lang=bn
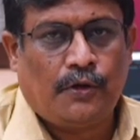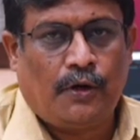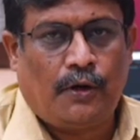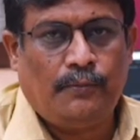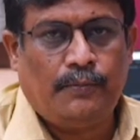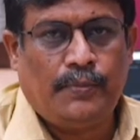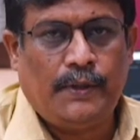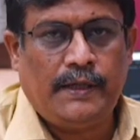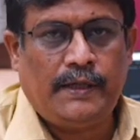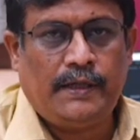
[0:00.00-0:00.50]

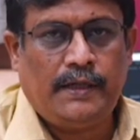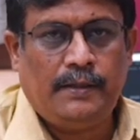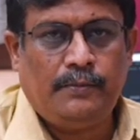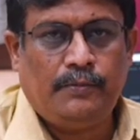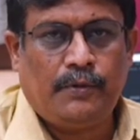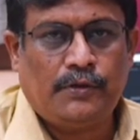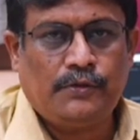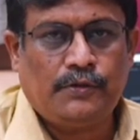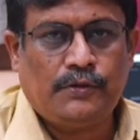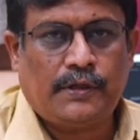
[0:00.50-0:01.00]
কমপ্লিটলি
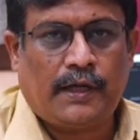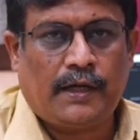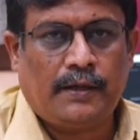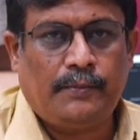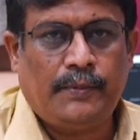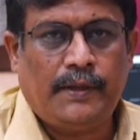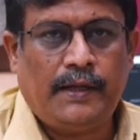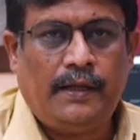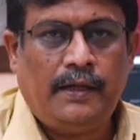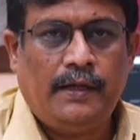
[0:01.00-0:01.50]
বন্ধ
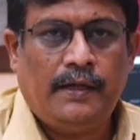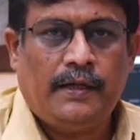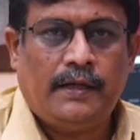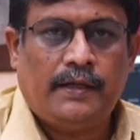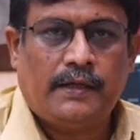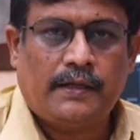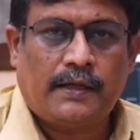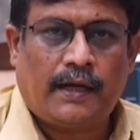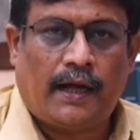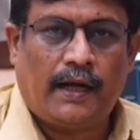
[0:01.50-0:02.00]
থাকবে
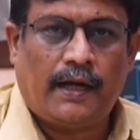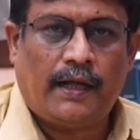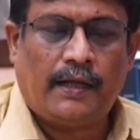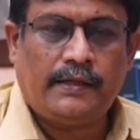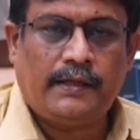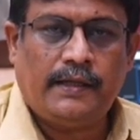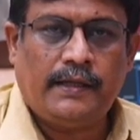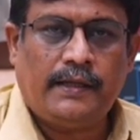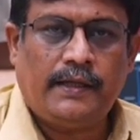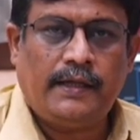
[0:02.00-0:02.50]
তালা
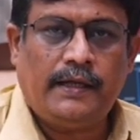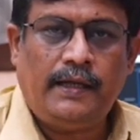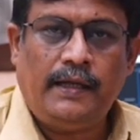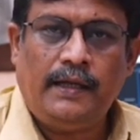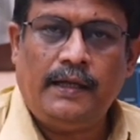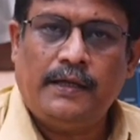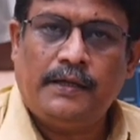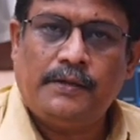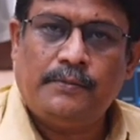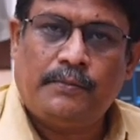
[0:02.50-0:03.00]
থেকে
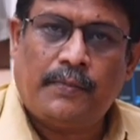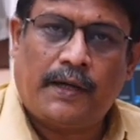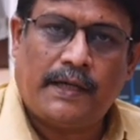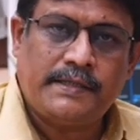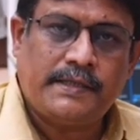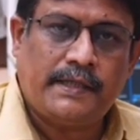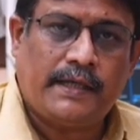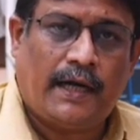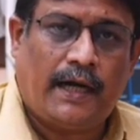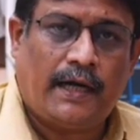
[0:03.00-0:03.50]

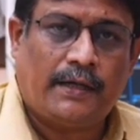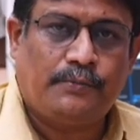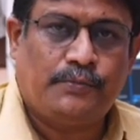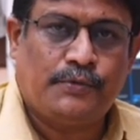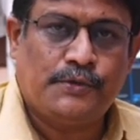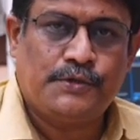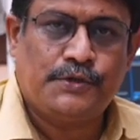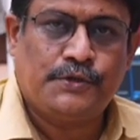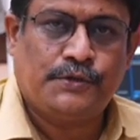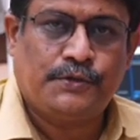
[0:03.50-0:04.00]
মাঝের হাট
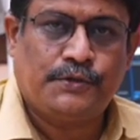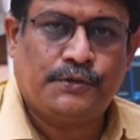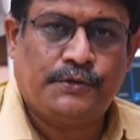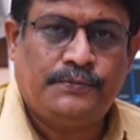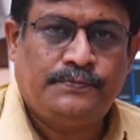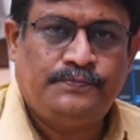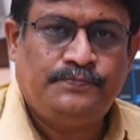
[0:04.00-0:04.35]
পর্যন্ত